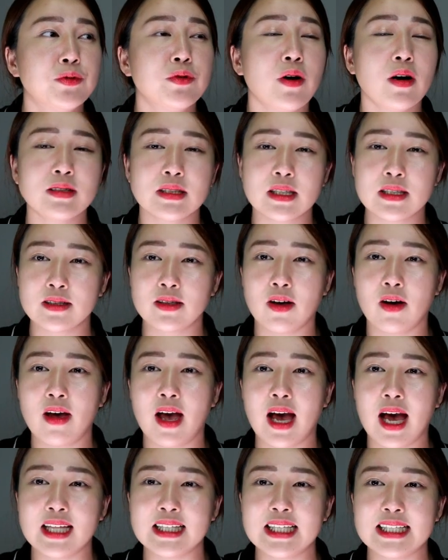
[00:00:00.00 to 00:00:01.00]
무엇을
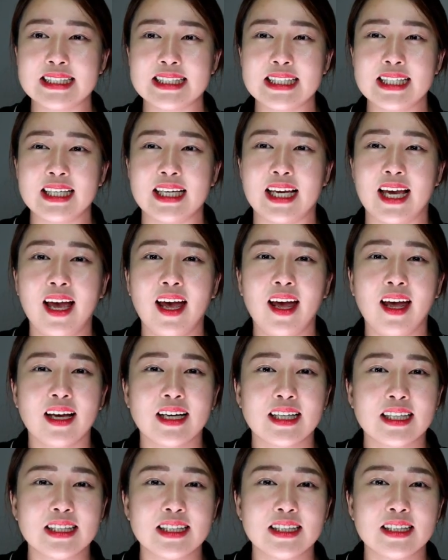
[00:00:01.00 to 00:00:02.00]
써야 하는지
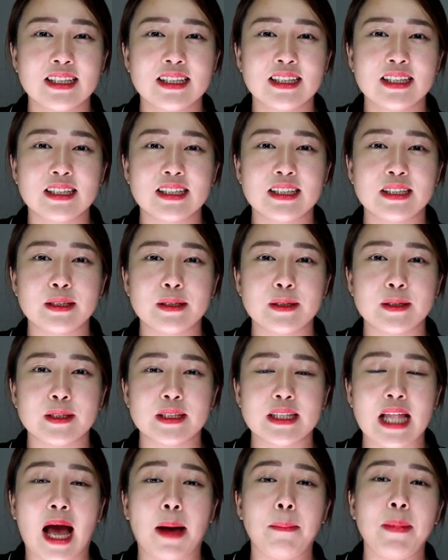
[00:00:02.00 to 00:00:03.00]
그
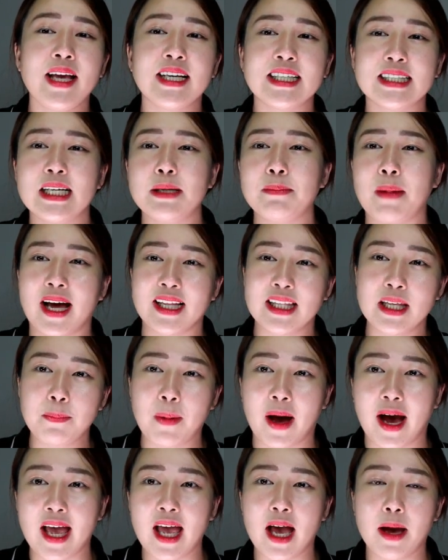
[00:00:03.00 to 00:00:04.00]
남의 글을 많이
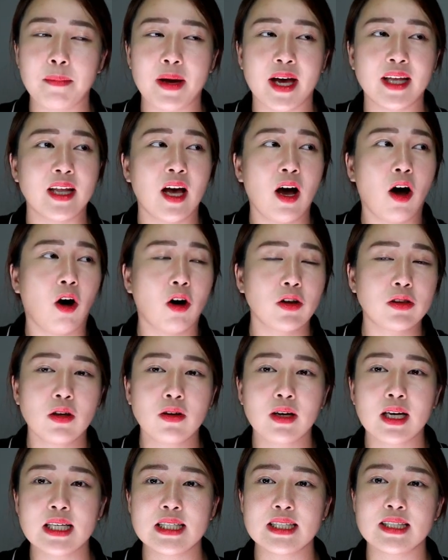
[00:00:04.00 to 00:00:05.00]
봐야만
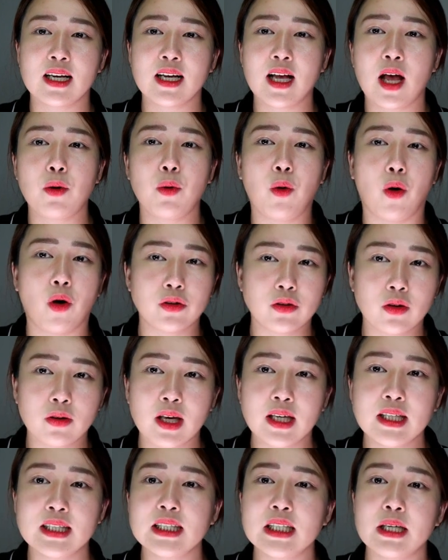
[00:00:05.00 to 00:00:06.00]
어떻게 시작하고
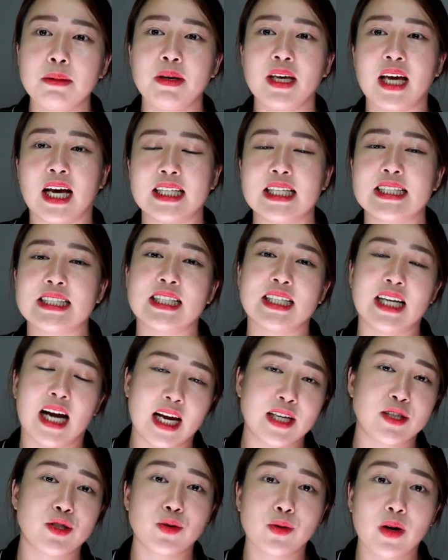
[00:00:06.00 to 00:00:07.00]
어떻게 흐름이 가는지를
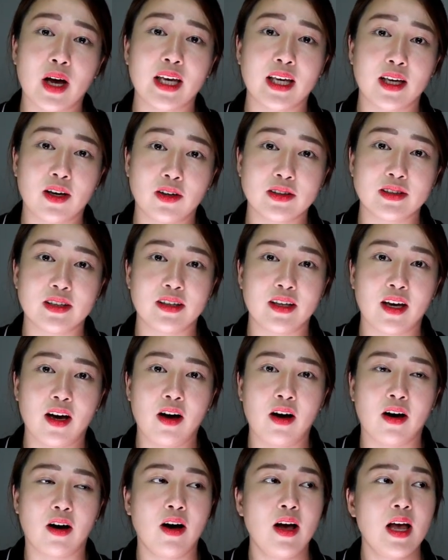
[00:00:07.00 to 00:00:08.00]
알 수가
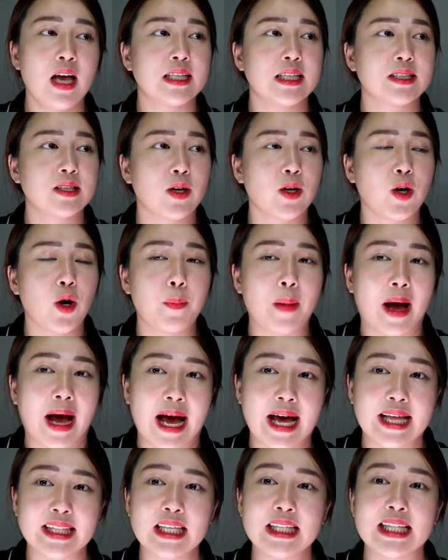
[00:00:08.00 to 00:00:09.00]
있거든요. 그래서 그걸
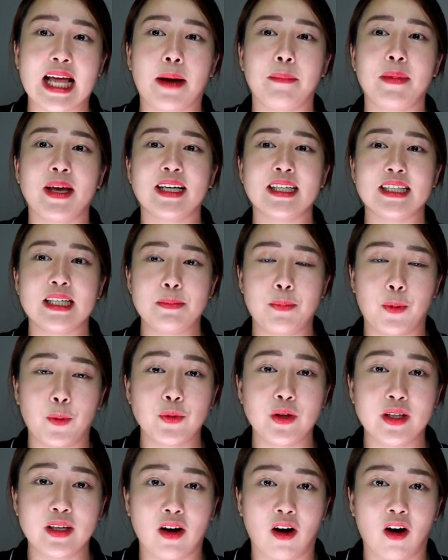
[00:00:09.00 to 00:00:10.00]
많이 남의 글을
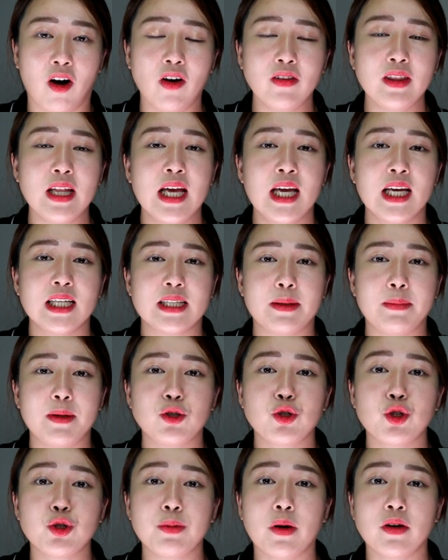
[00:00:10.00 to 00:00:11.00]
보는 것.
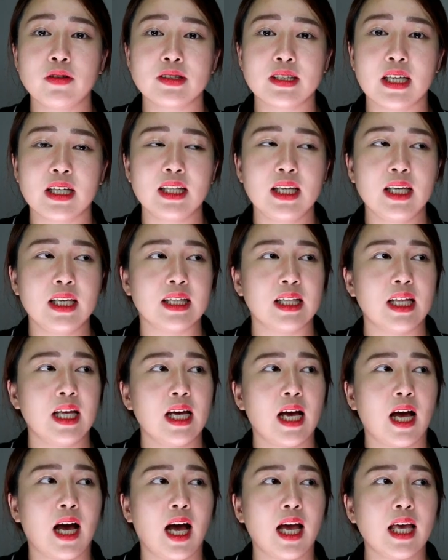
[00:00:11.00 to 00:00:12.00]
그다음에 두 번째는
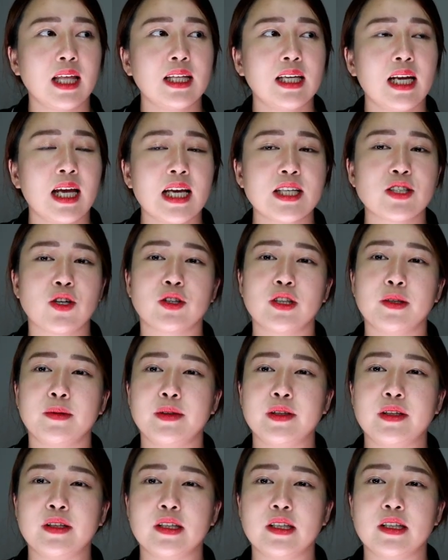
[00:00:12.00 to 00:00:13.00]
아이들에게
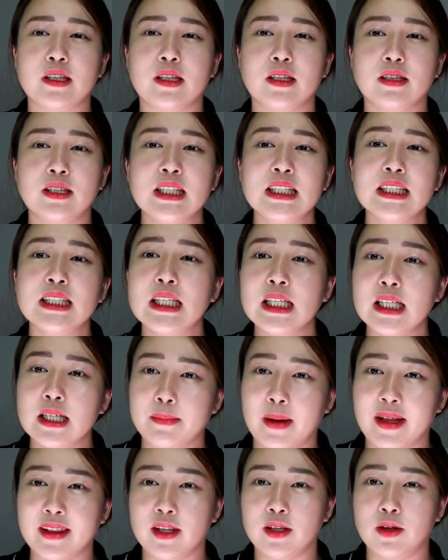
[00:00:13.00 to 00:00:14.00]
저는
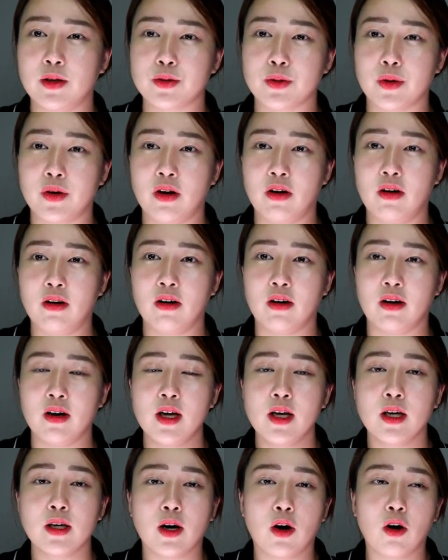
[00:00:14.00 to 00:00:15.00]
틀을
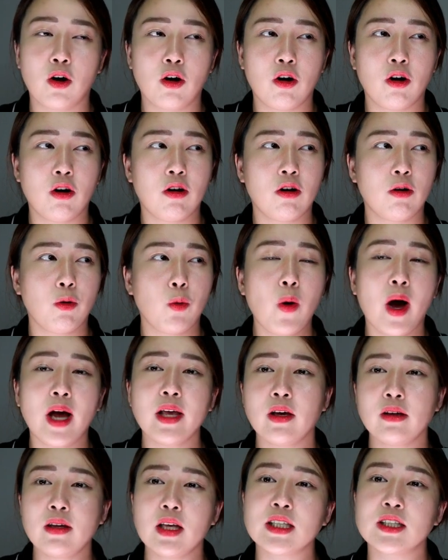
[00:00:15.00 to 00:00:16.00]
만들어줘요. 어,
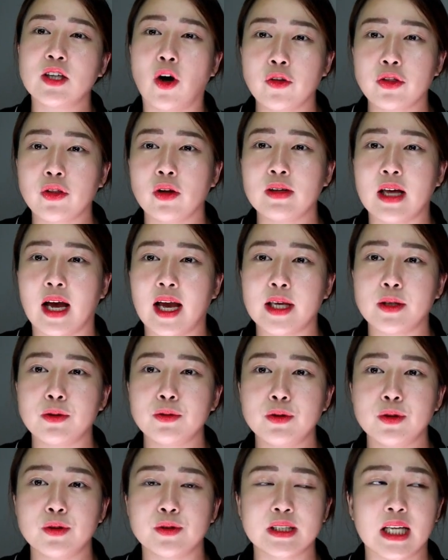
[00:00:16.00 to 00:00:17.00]
5학년의 그 어떤
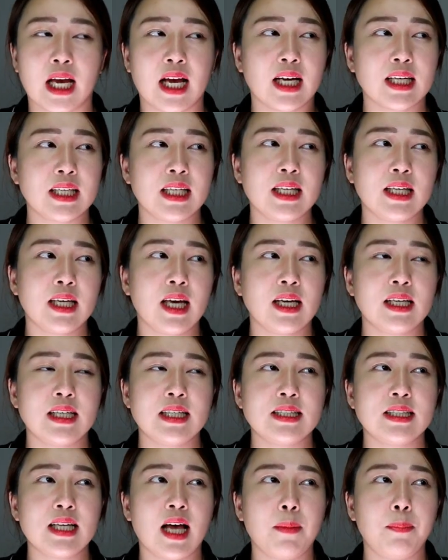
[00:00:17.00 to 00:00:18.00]
아이도
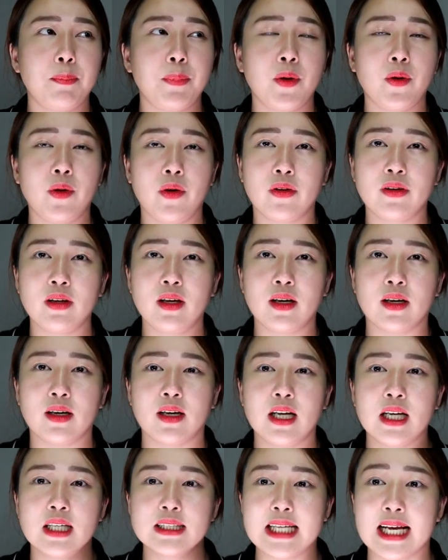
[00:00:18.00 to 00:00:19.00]
자기의 의사
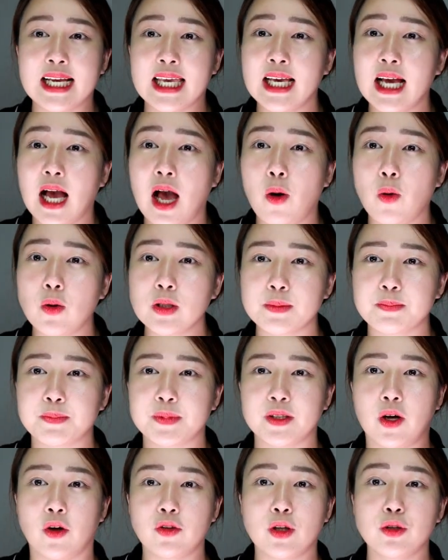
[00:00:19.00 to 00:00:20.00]
표현을 자기가 하고
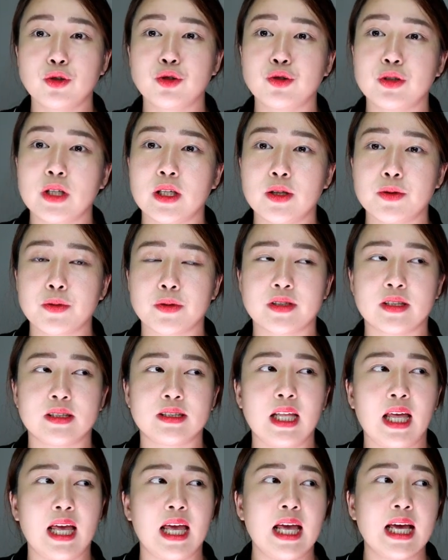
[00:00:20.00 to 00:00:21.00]
싶은 어떤 주제를
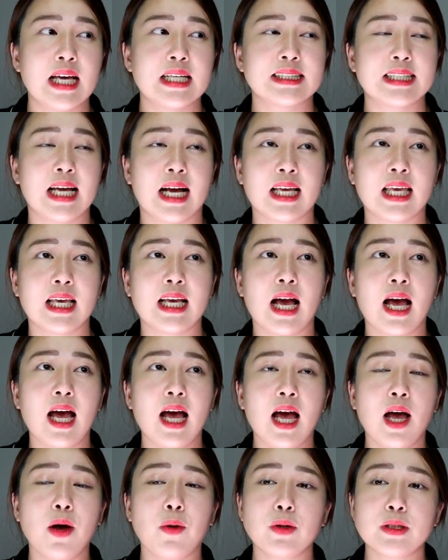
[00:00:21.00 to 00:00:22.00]
줬을 때 자기가
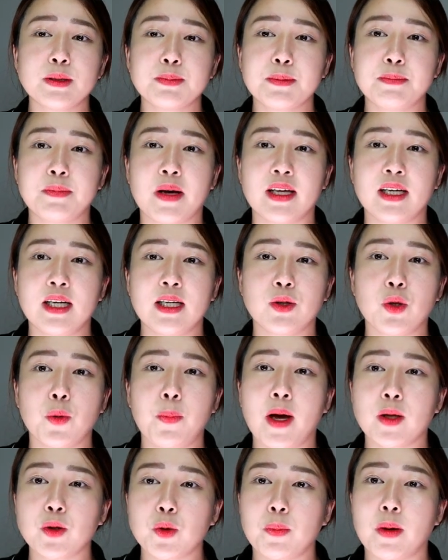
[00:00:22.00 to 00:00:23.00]
하고 싶은 말을
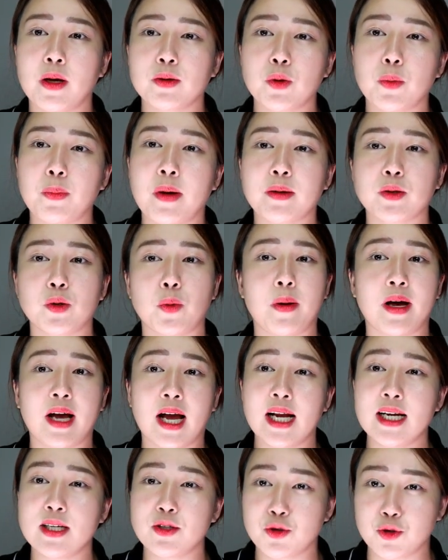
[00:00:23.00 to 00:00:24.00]

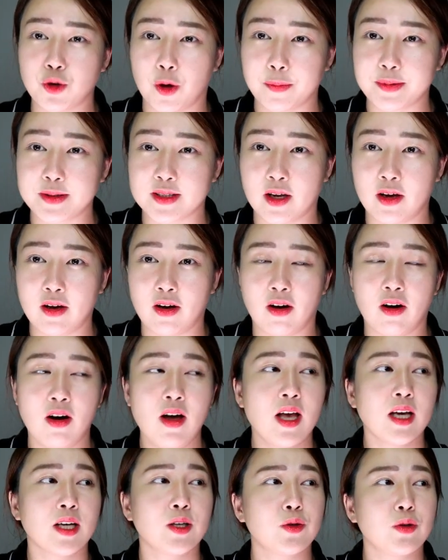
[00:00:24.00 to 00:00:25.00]
또박또박또박또박 할 수 없어요.
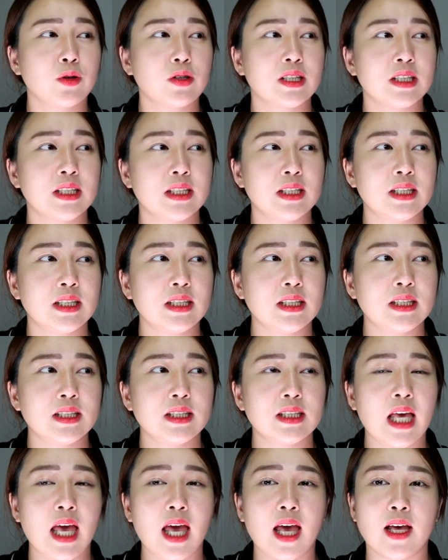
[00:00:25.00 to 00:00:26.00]
그리고
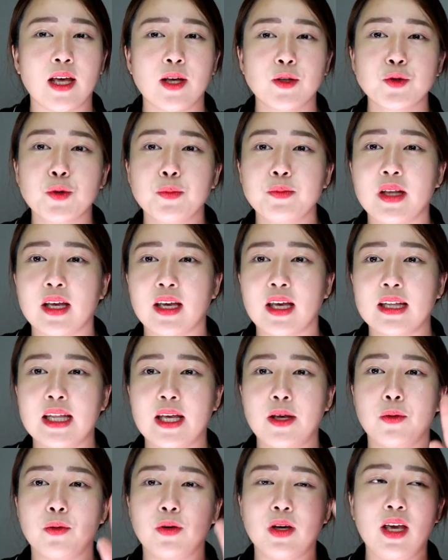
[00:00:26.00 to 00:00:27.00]
그게 좀 되게
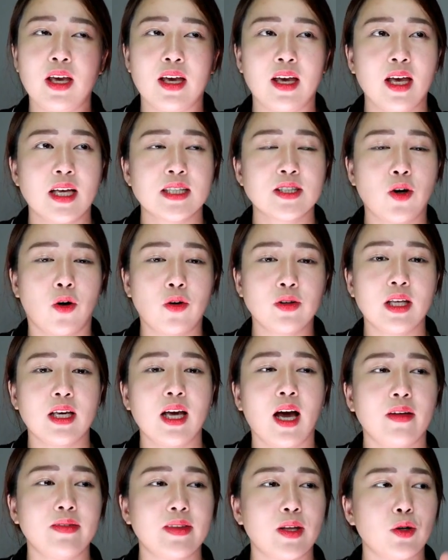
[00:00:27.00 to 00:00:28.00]
내용이
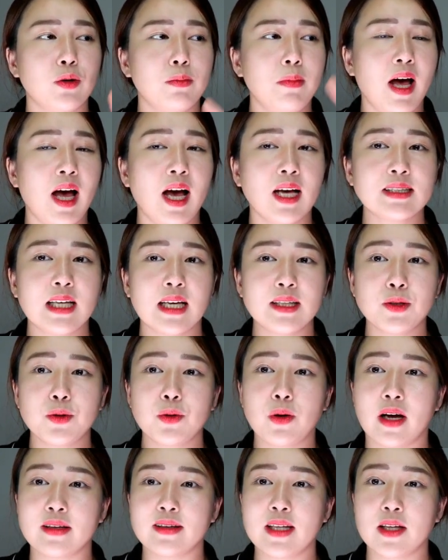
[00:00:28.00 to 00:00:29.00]
정리가 안 되고 막
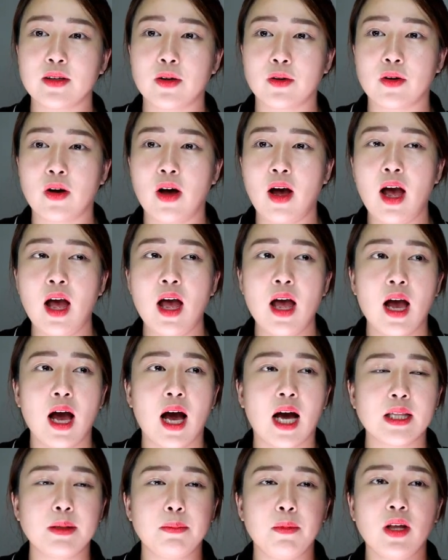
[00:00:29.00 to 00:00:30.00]
산으로 간다던가
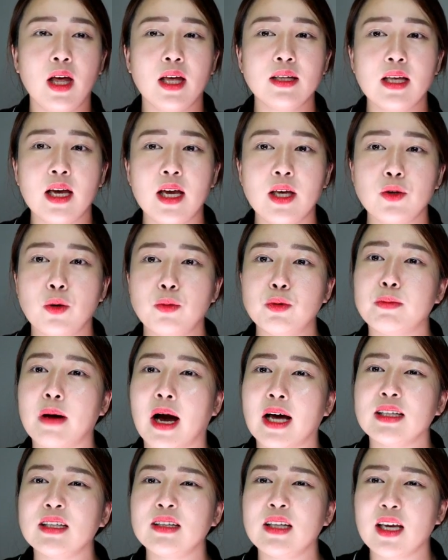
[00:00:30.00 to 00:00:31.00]
아니면 하나에 너무
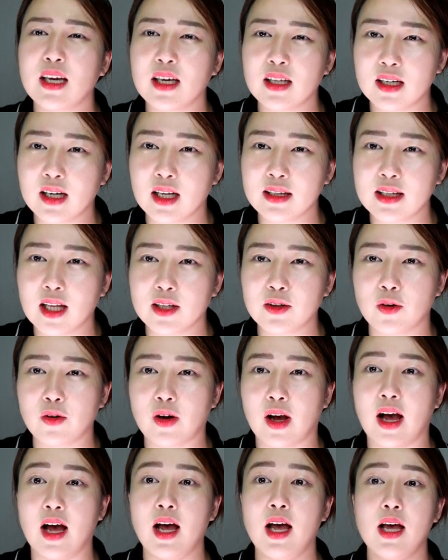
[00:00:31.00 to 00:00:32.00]
많은 얘기를 한다던가
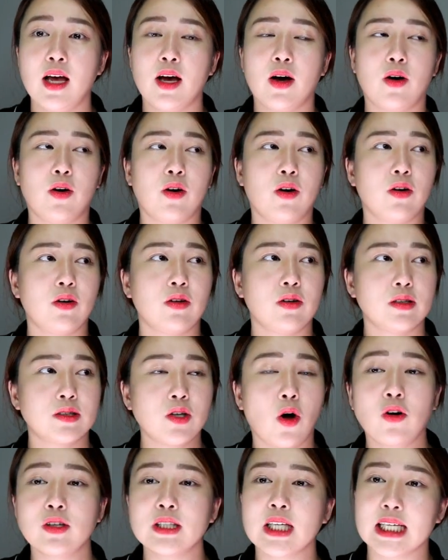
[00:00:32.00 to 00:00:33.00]
한다던가 어,
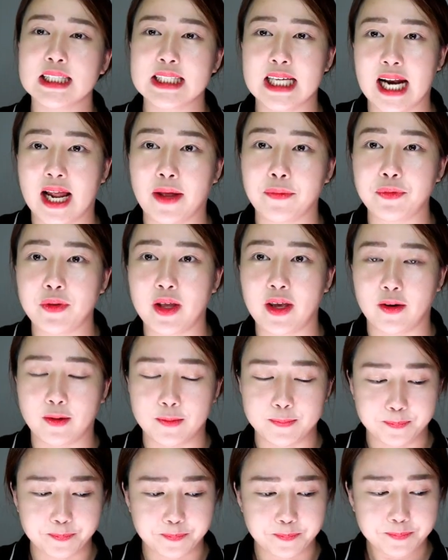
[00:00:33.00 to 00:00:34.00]
정리가 잘 안
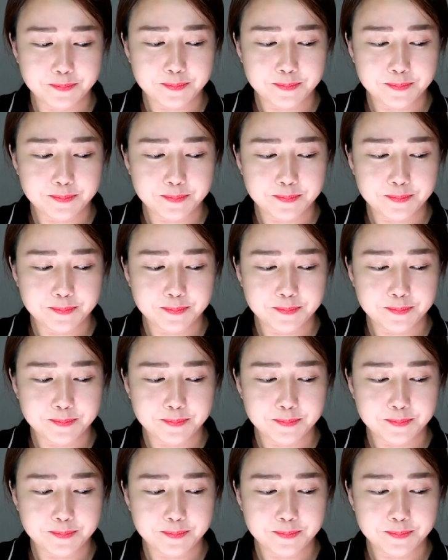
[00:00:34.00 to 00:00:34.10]
돼요.